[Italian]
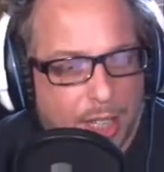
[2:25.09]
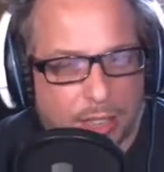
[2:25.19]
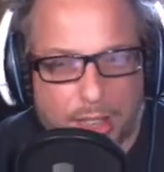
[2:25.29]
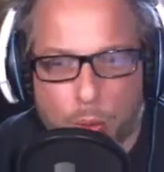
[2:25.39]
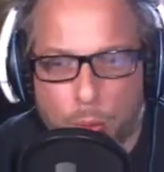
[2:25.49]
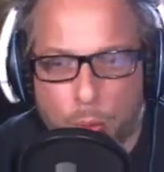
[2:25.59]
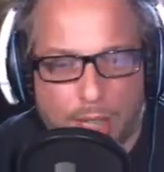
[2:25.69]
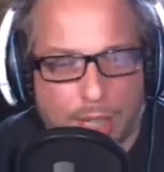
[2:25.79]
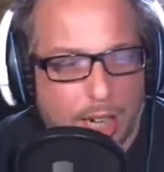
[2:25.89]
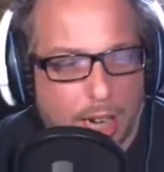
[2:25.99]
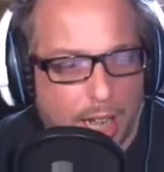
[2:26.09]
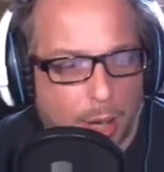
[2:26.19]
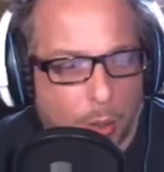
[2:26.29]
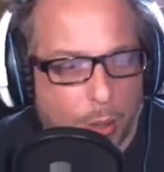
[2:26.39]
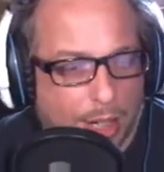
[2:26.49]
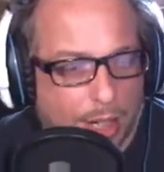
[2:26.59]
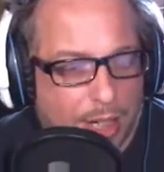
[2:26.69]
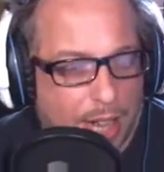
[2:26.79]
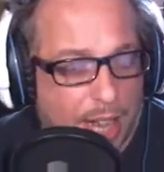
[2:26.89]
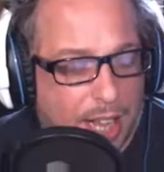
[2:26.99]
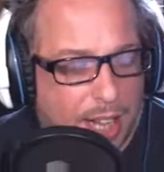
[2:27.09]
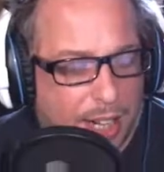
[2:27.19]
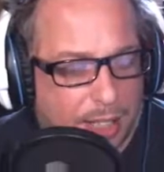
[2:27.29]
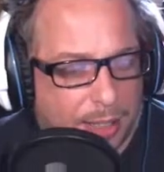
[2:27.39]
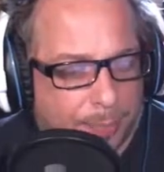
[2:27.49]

tra cui la guerriera,